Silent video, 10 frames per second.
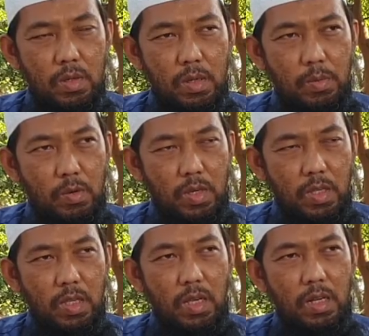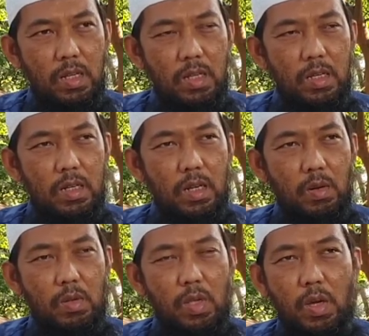ibu kita
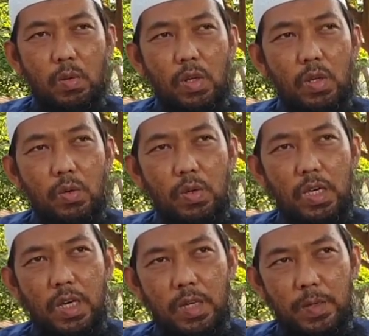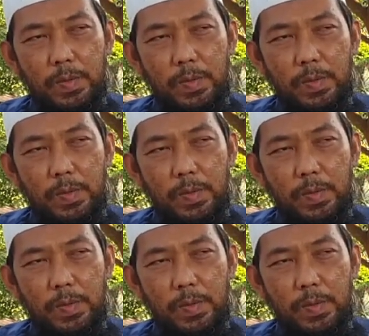lalu kita keluar ke dunia.